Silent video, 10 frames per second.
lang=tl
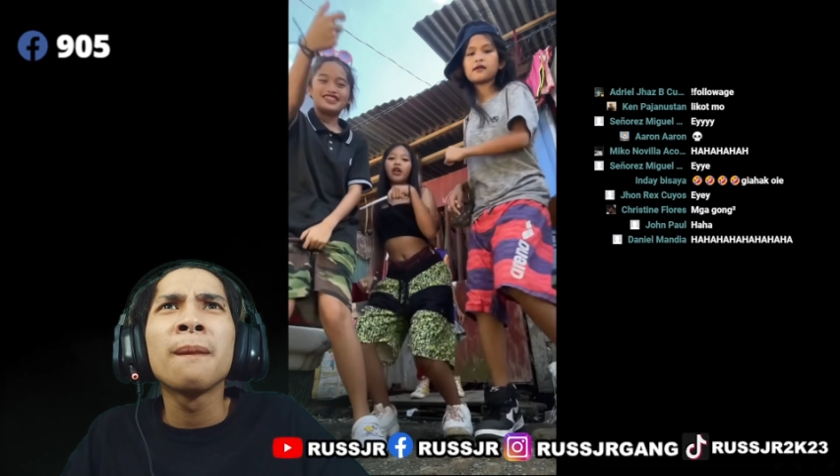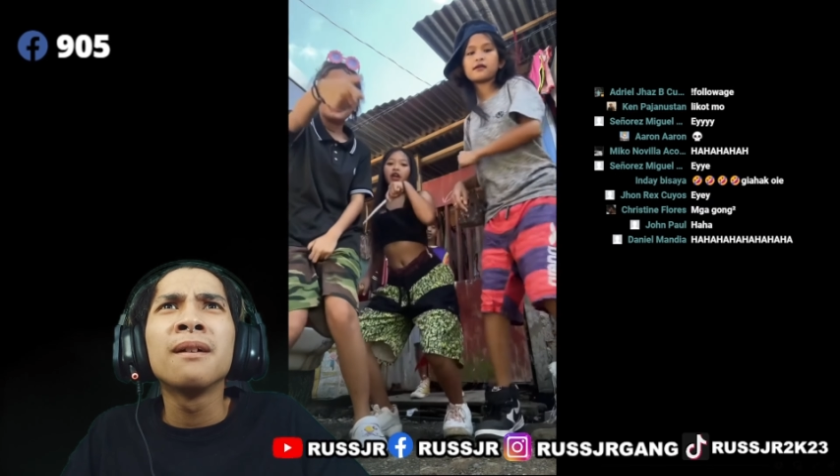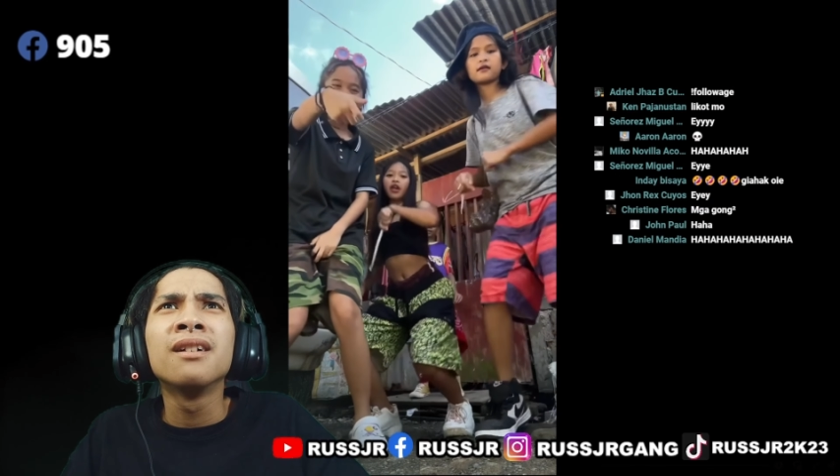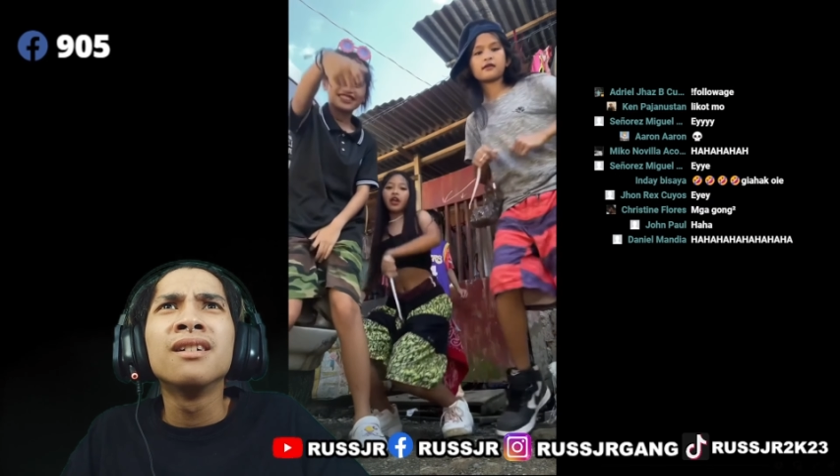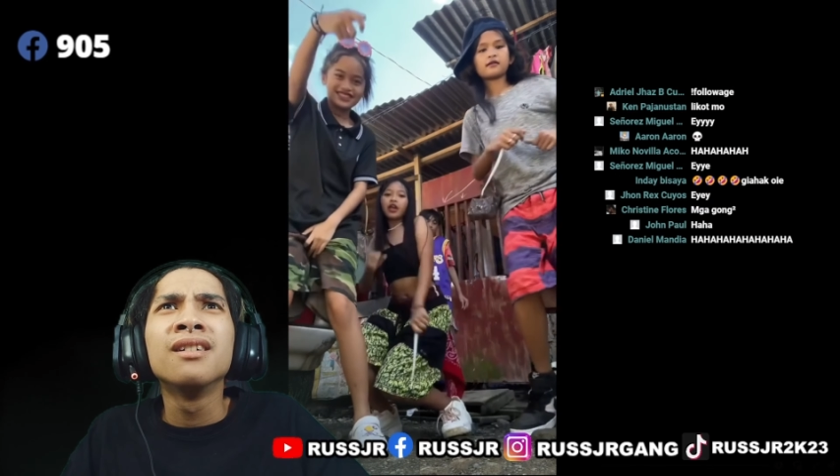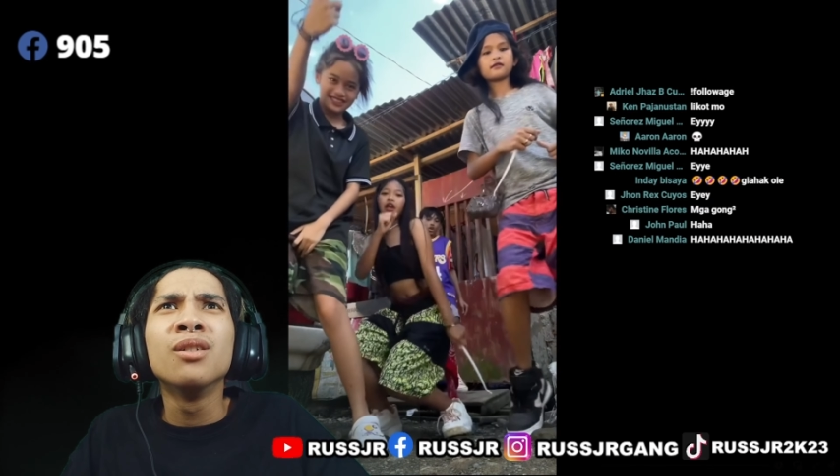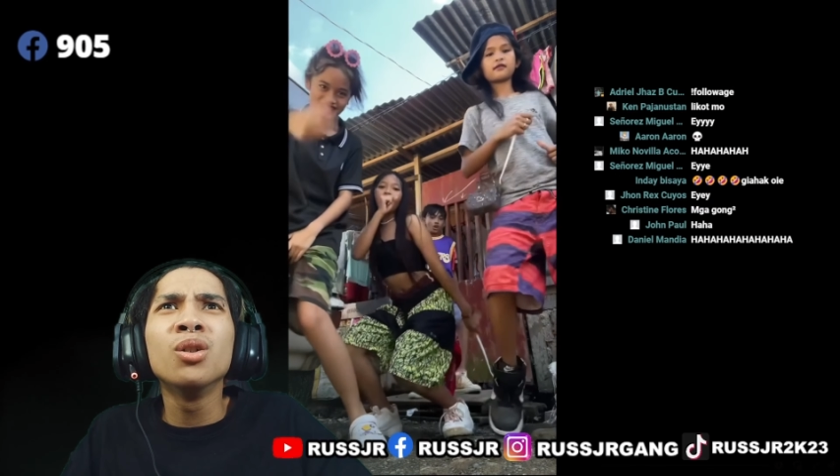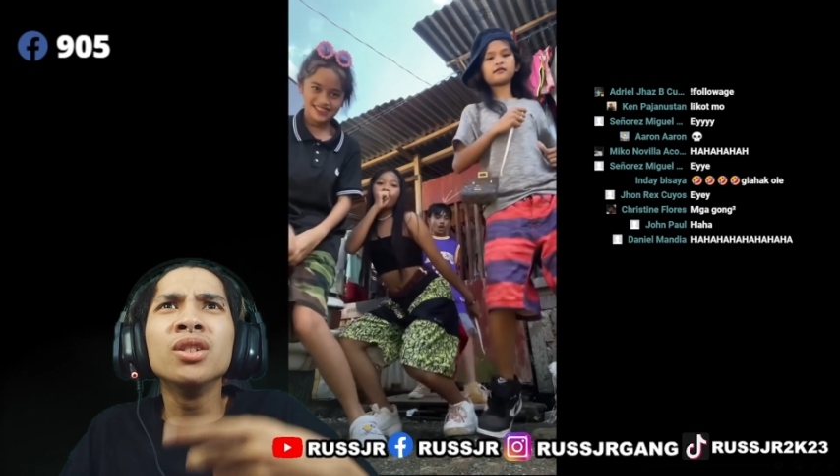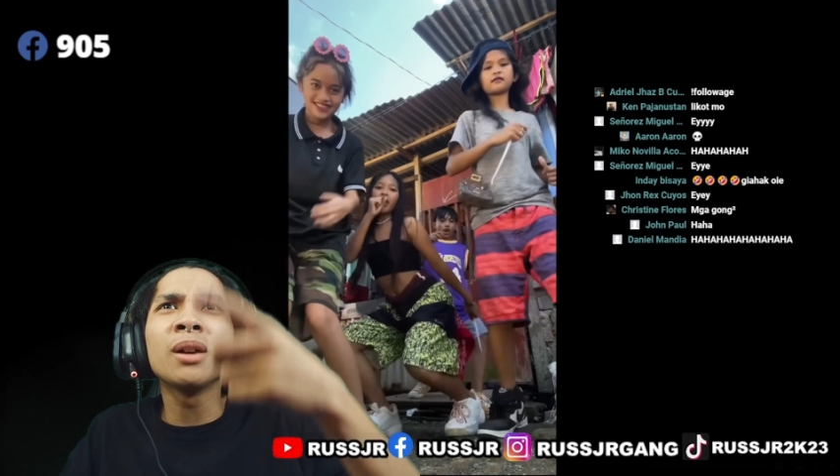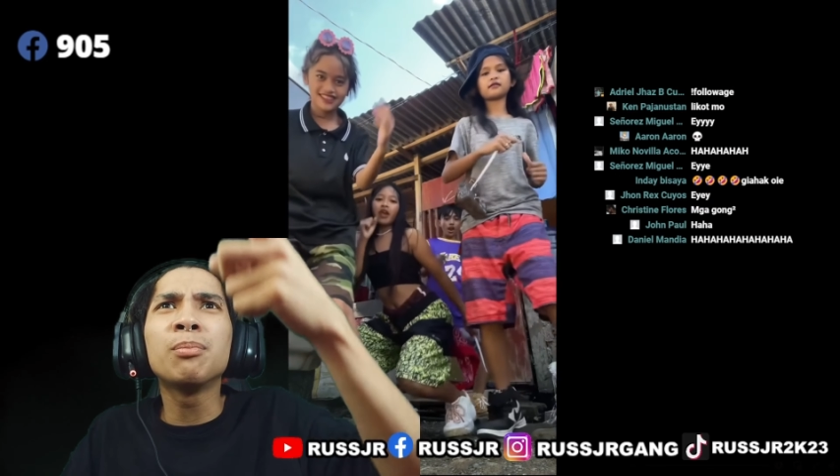Eh. Oh,
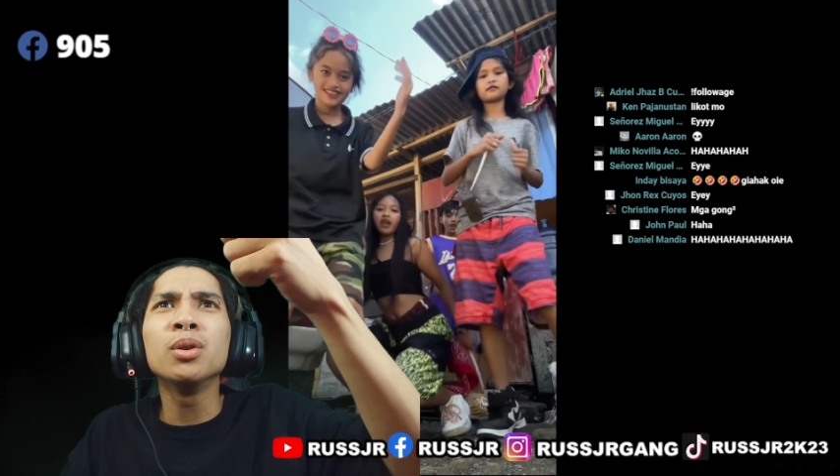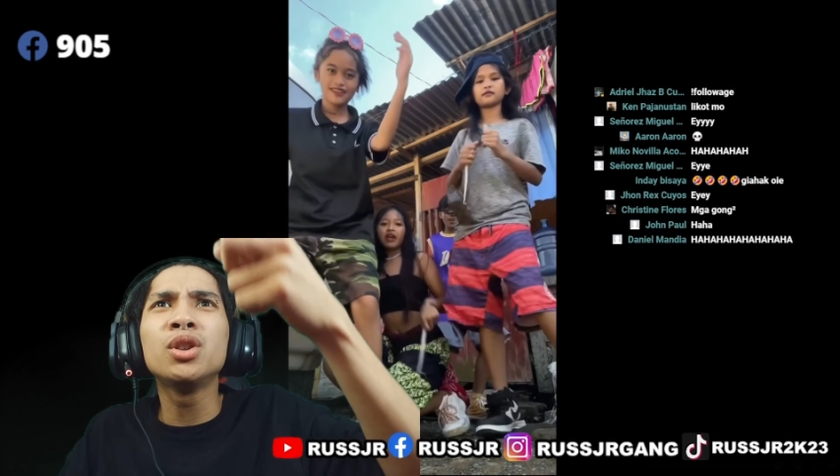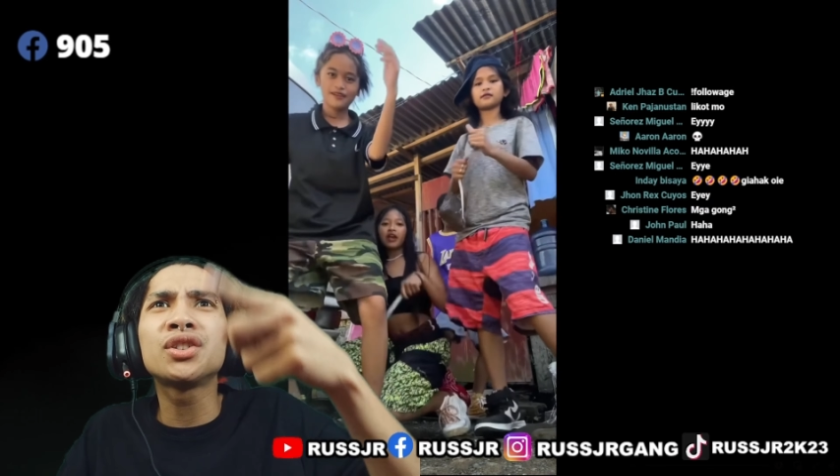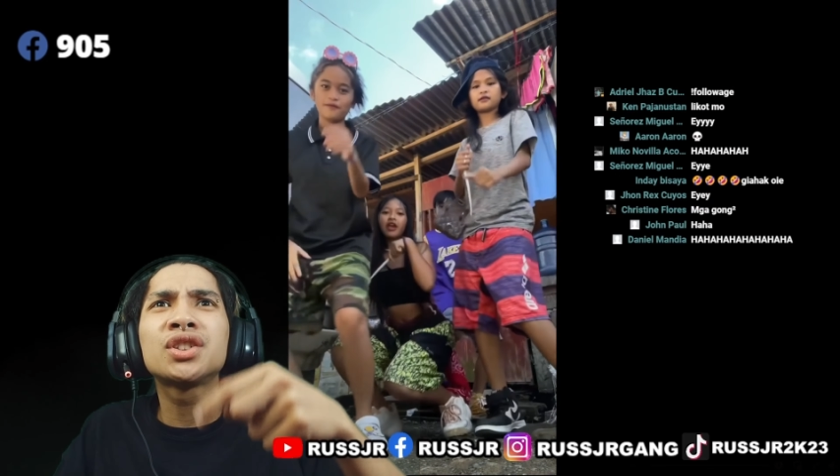nagbudots